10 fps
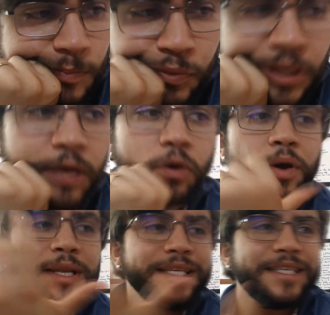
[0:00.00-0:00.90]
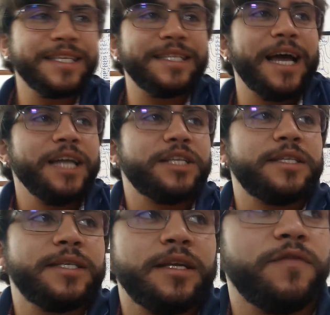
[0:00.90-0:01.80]
Por que, qual é a necessidade
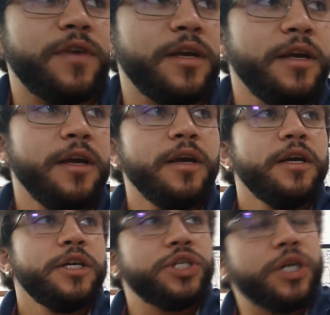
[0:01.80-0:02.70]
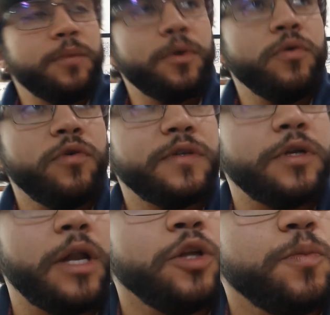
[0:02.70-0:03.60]
de escrever? Chegamos uma
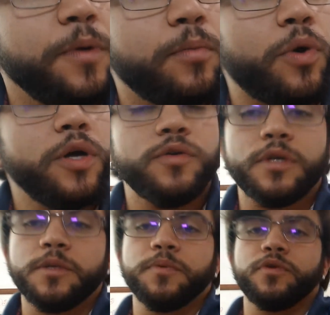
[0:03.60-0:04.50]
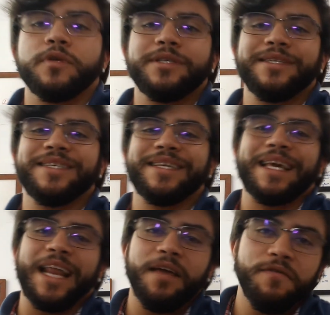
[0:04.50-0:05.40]
conclusão lá nos primórdios que as pessoas
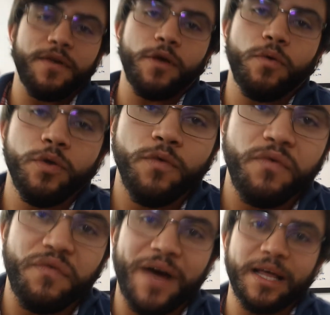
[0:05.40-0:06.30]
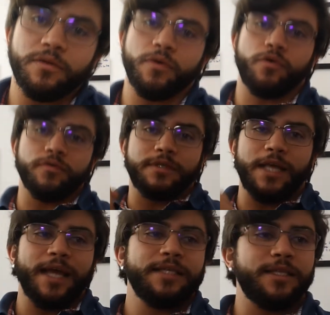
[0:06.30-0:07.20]
escrevem quando um fato
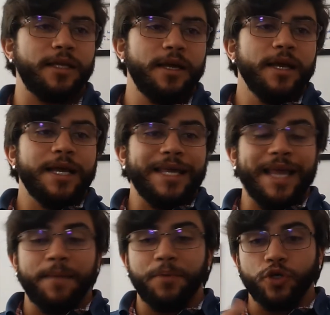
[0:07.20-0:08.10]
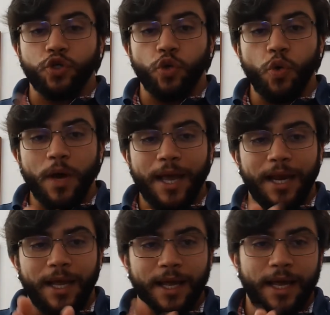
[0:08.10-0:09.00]
acontece e a pessoa
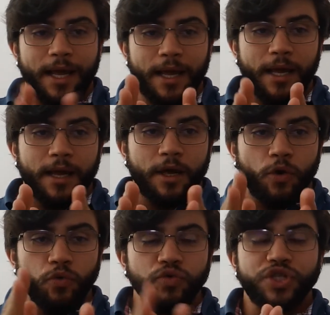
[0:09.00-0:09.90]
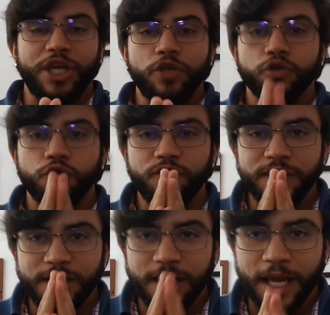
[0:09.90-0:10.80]
ela é consciente o
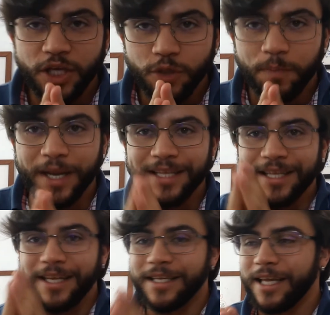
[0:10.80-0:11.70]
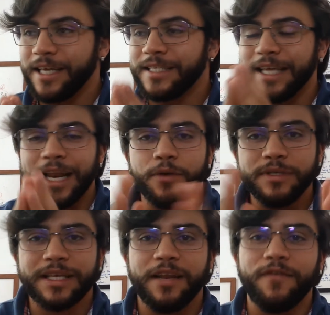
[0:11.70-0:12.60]
suficiente para entender que se ela não
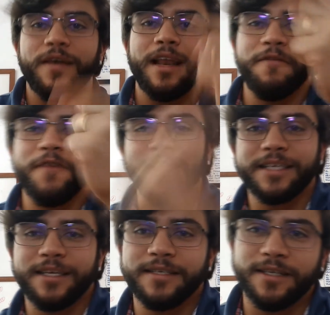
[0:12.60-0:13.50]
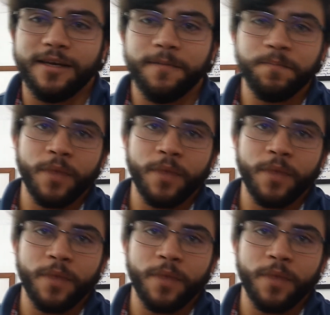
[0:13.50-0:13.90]
escrever, ela vai esquecer.